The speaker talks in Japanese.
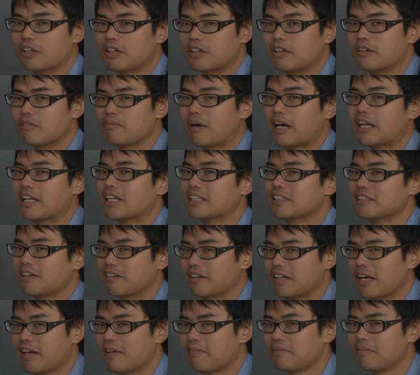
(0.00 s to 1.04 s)
引くマイナス4
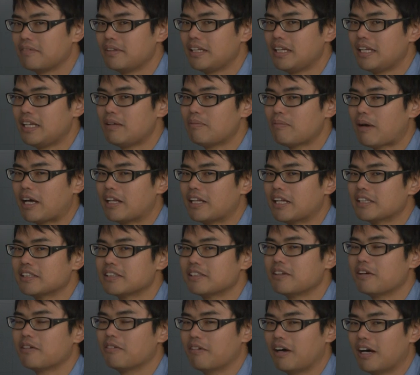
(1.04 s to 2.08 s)
ね2マイナス
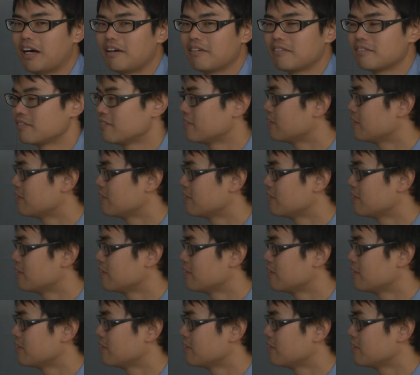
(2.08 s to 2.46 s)
4は